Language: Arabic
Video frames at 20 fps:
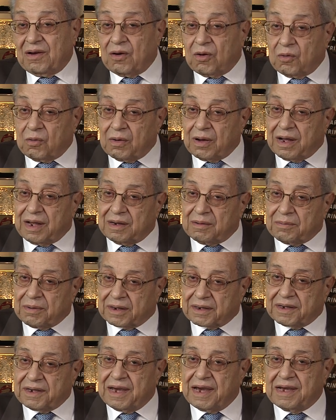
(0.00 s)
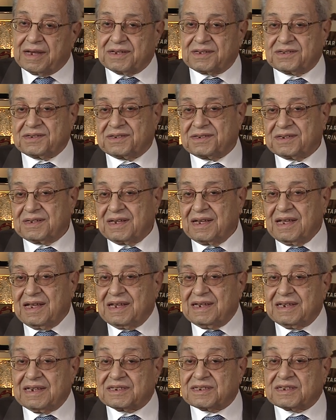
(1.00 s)
هو المقياس
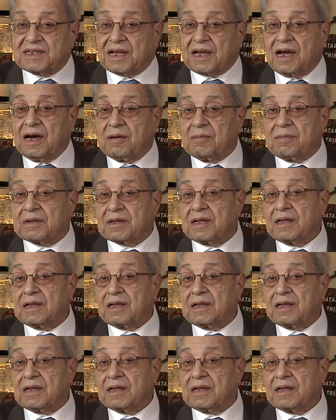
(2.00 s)
لاستقامة